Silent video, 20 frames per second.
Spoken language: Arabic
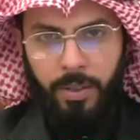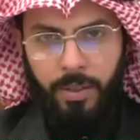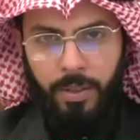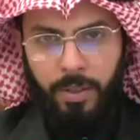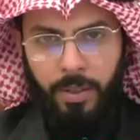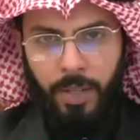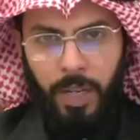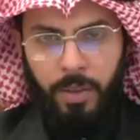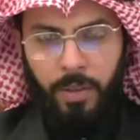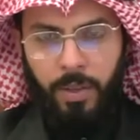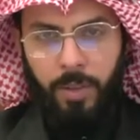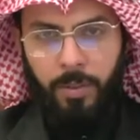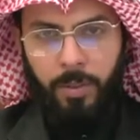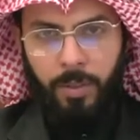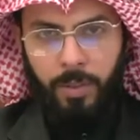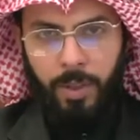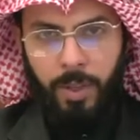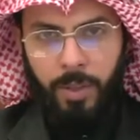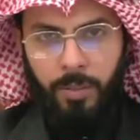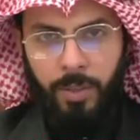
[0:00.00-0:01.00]
جعفر بن
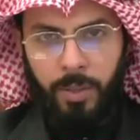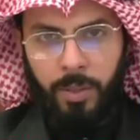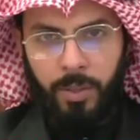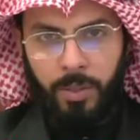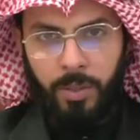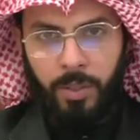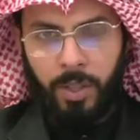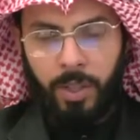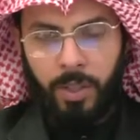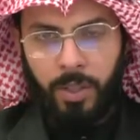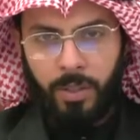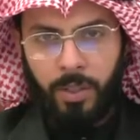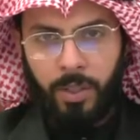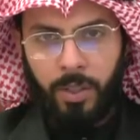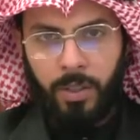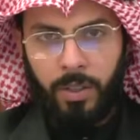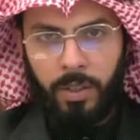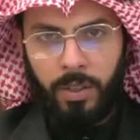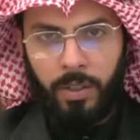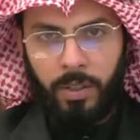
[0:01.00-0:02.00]
محمد الصادق
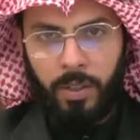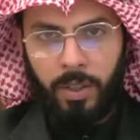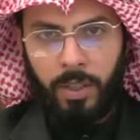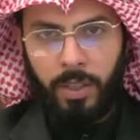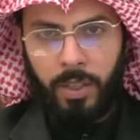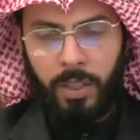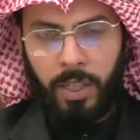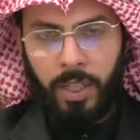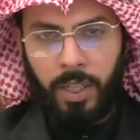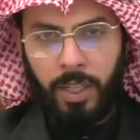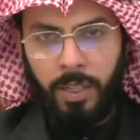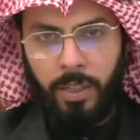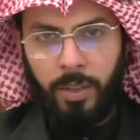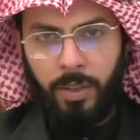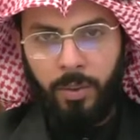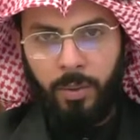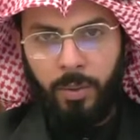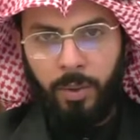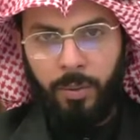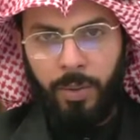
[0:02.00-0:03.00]
صلوات الله عليه
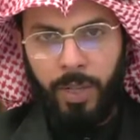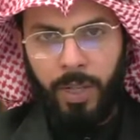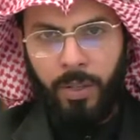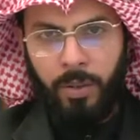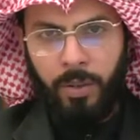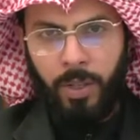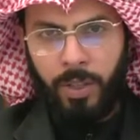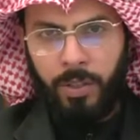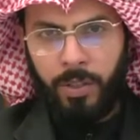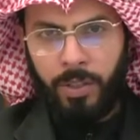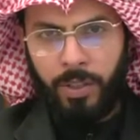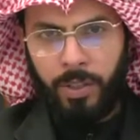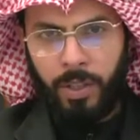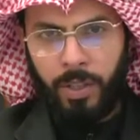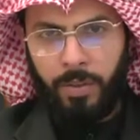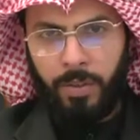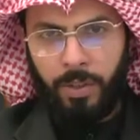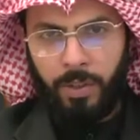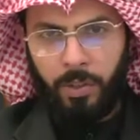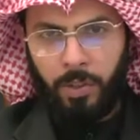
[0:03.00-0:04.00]
يقول بأنه ليس
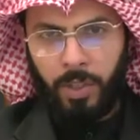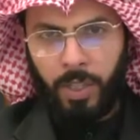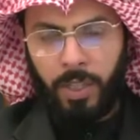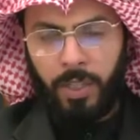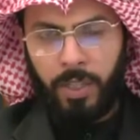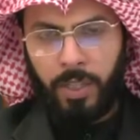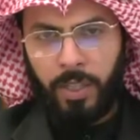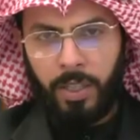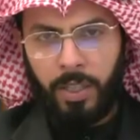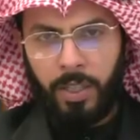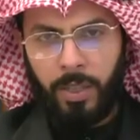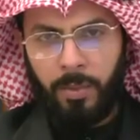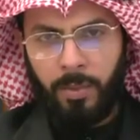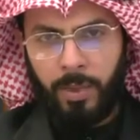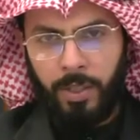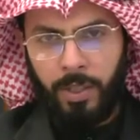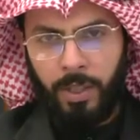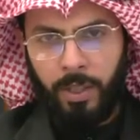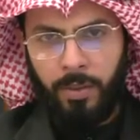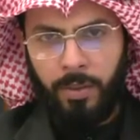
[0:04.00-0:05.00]
جعفر الصادق
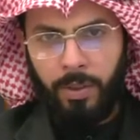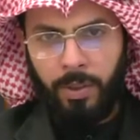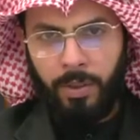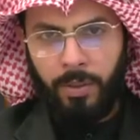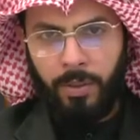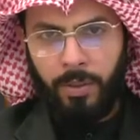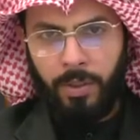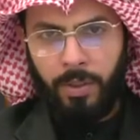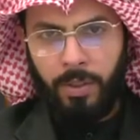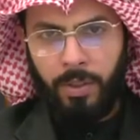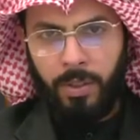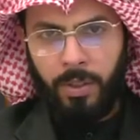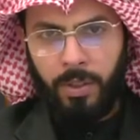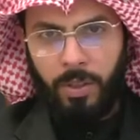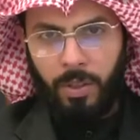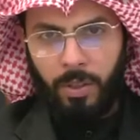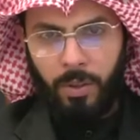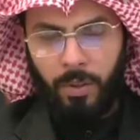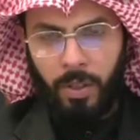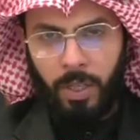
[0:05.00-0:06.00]
إنما جعفر
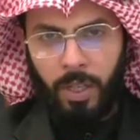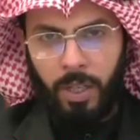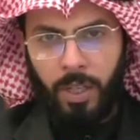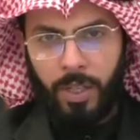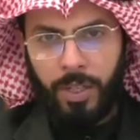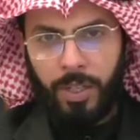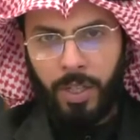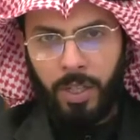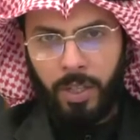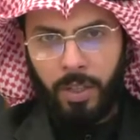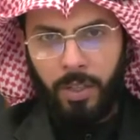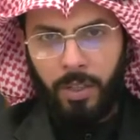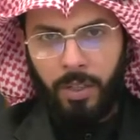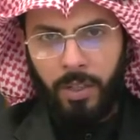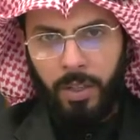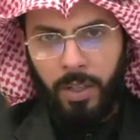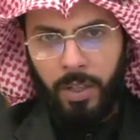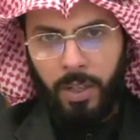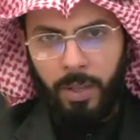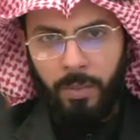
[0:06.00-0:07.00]
وحاشا
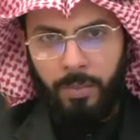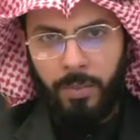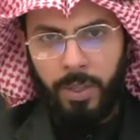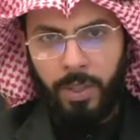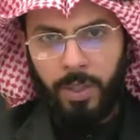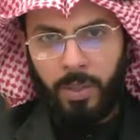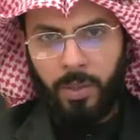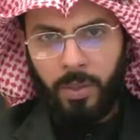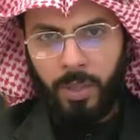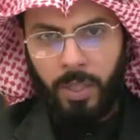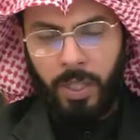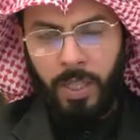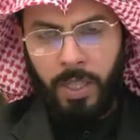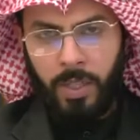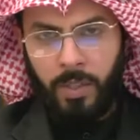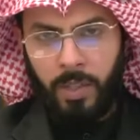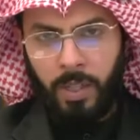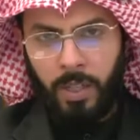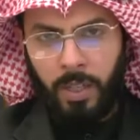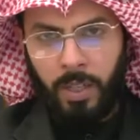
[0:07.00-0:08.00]
لابن رسول
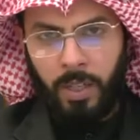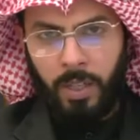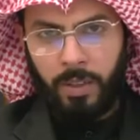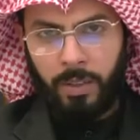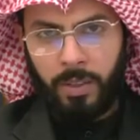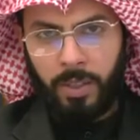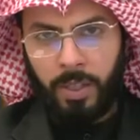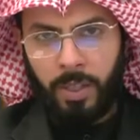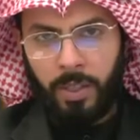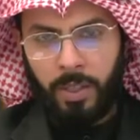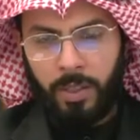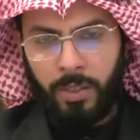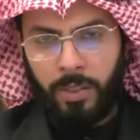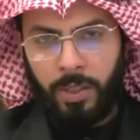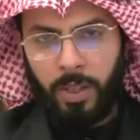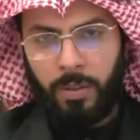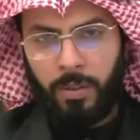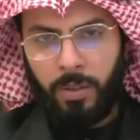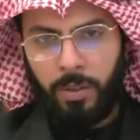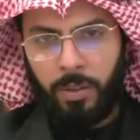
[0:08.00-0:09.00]
الله صلى الله عليه
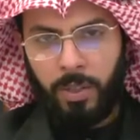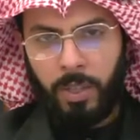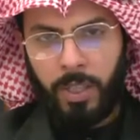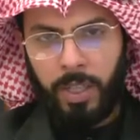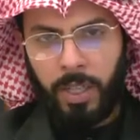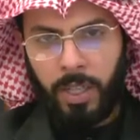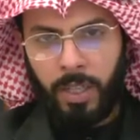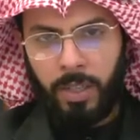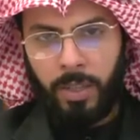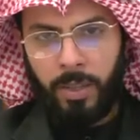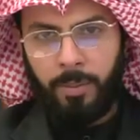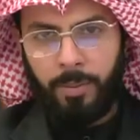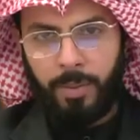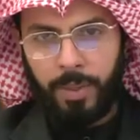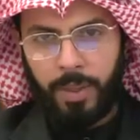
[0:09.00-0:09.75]
جعفر الكاذب